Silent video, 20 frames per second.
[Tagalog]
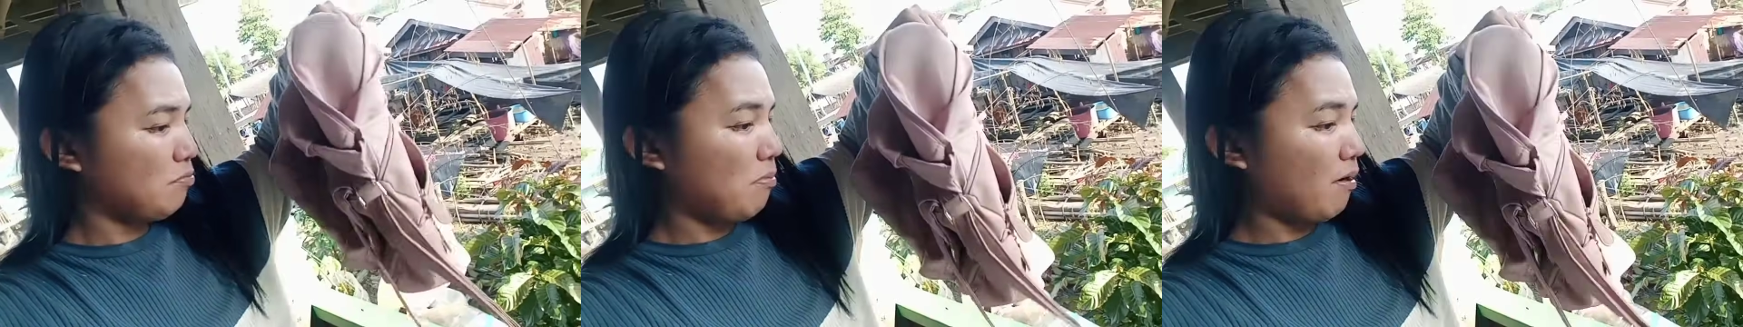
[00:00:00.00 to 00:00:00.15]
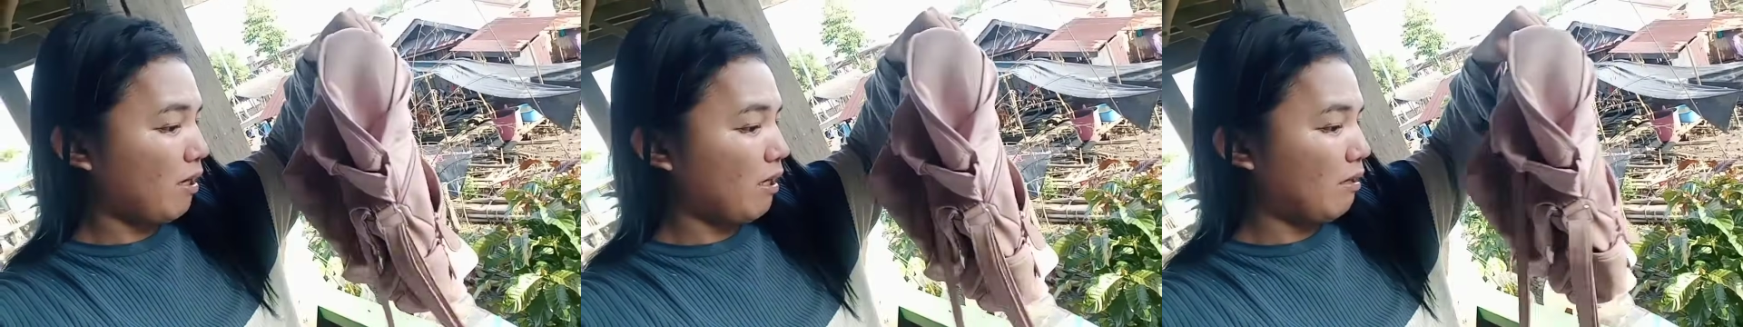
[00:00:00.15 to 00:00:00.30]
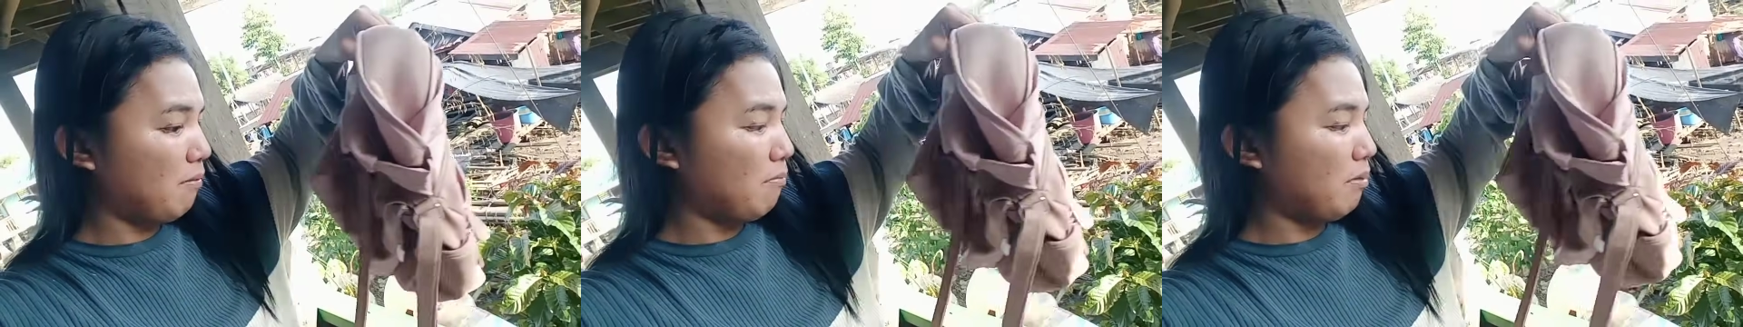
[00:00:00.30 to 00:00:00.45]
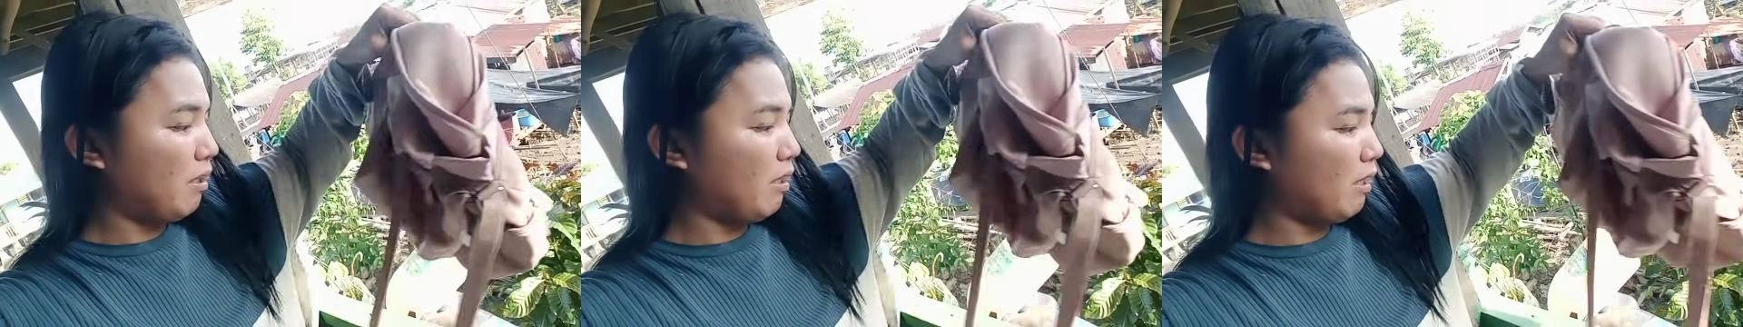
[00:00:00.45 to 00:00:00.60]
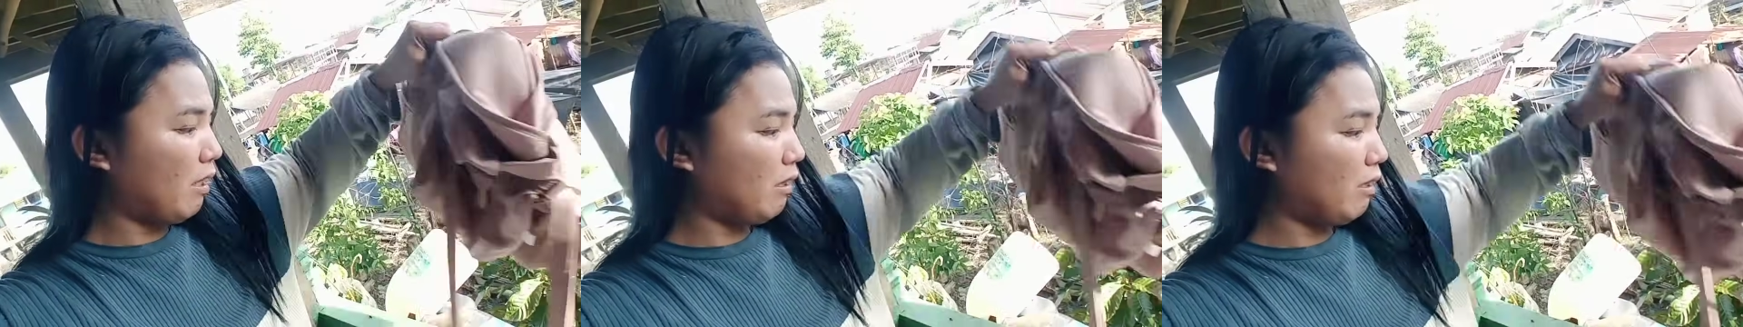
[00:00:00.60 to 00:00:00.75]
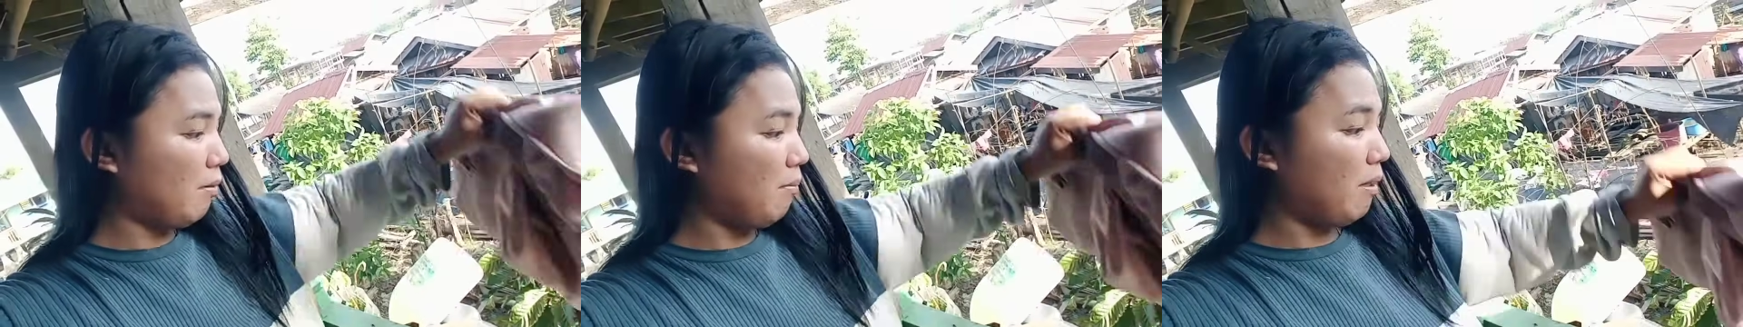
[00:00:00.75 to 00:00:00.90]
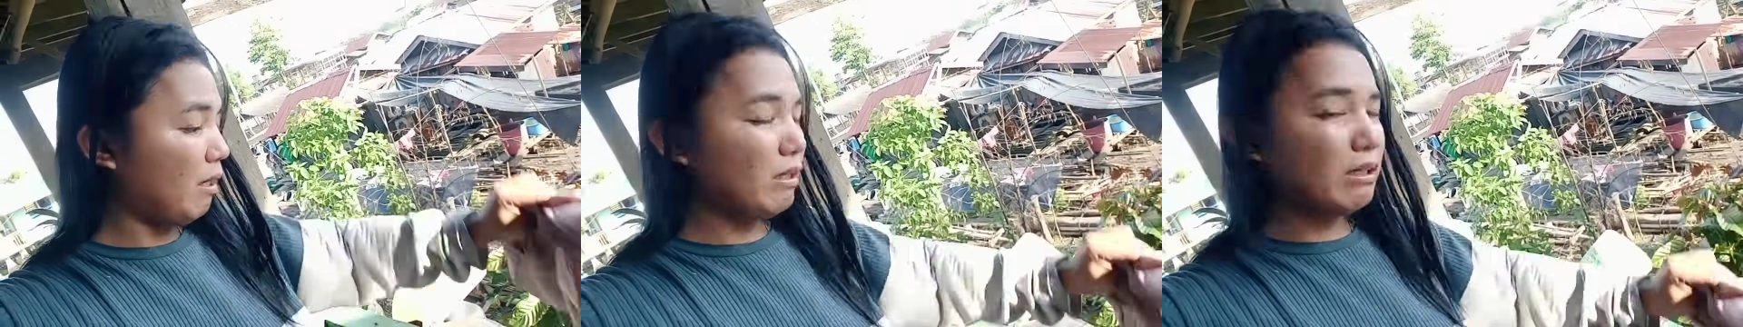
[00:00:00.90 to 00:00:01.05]
Bagay, bigay
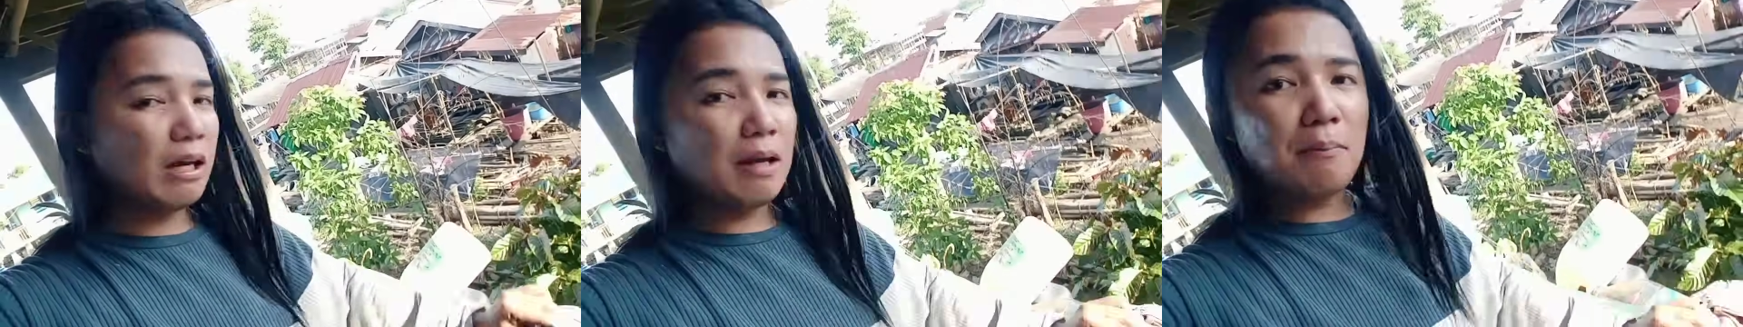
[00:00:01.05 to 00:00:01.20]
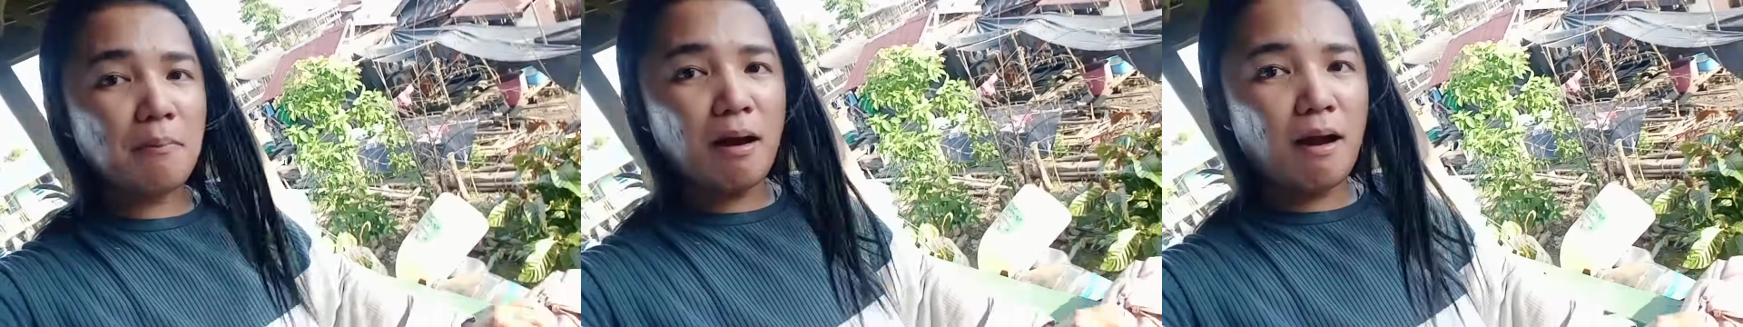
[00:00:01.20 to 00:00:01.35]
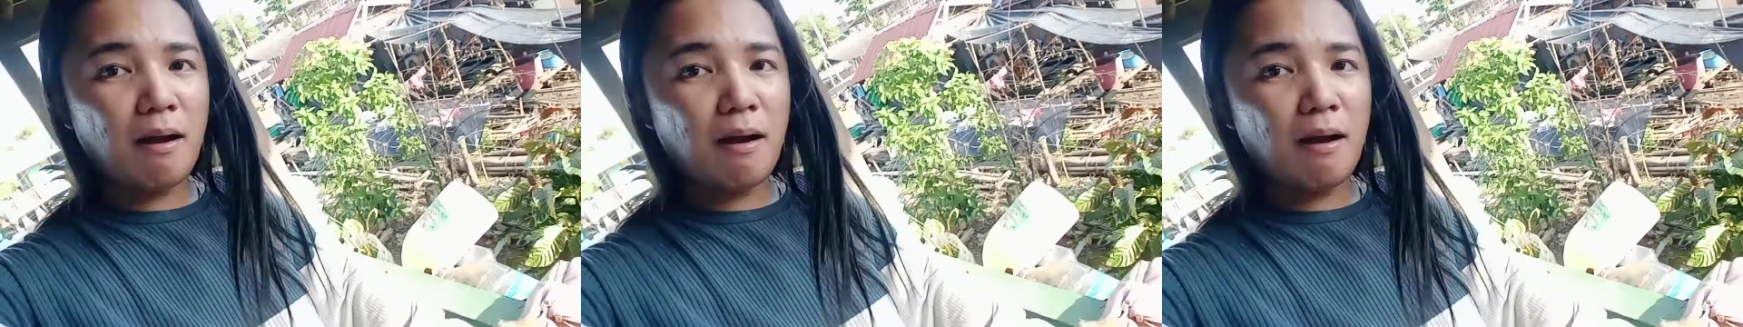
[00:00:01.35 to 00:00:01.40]
na timian kay